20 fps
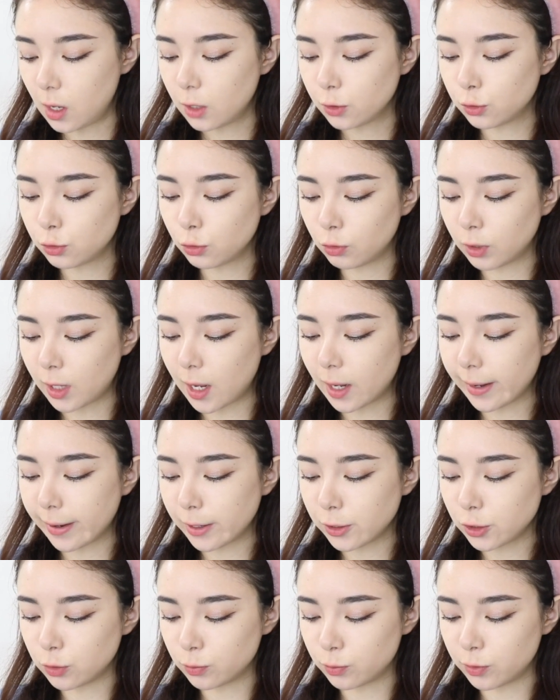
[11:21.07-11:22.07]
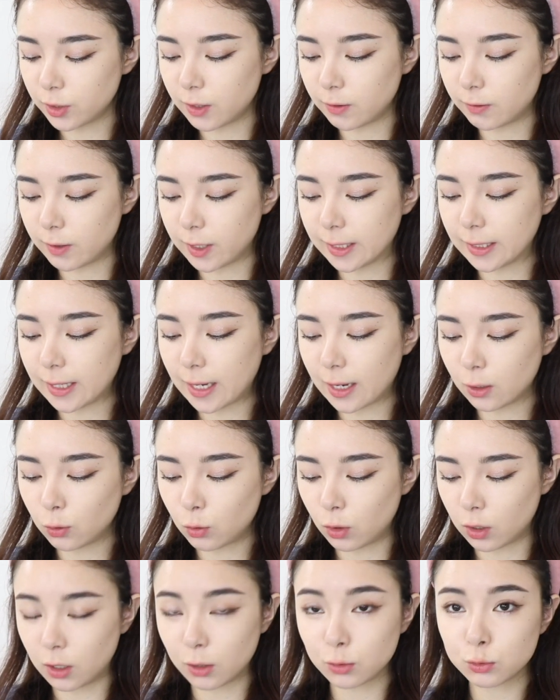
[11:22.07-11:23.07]
就我刚开始不以为它
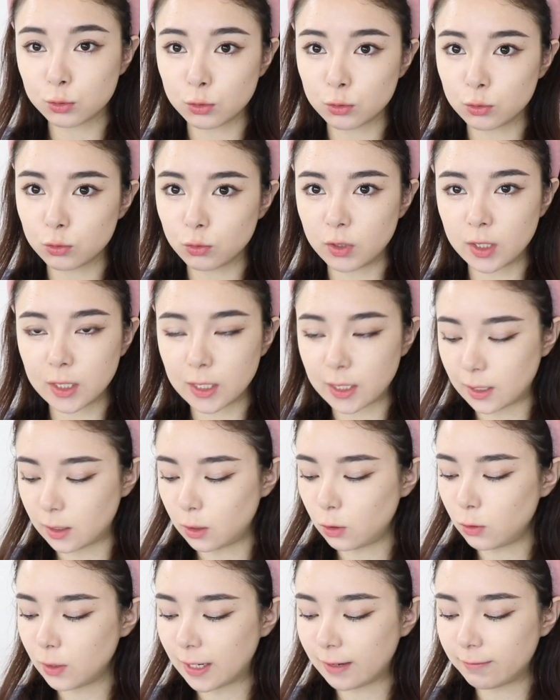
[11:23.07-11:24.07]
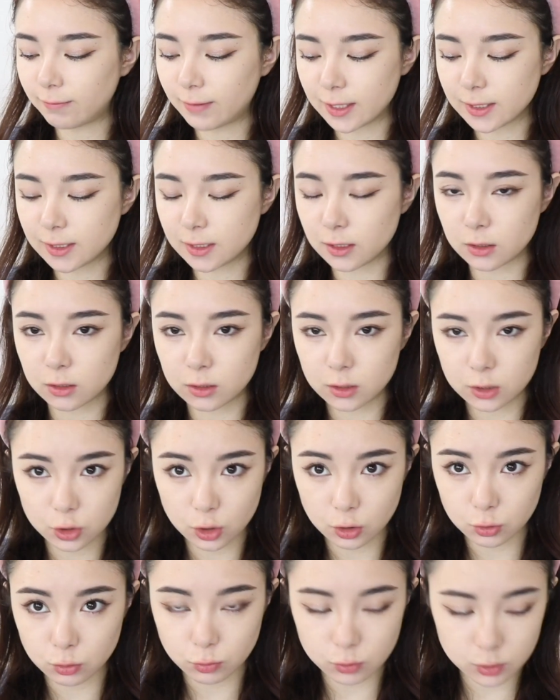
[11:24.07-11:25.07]
广告做多了，后来发现是这
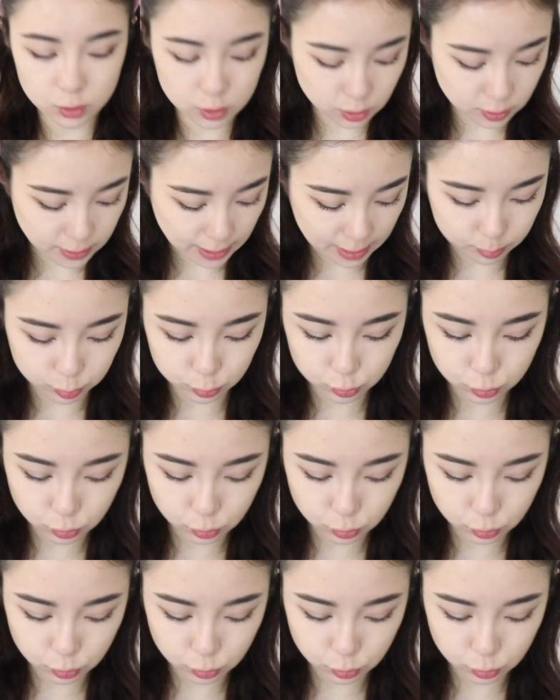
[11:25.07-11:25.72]
个东西真的还不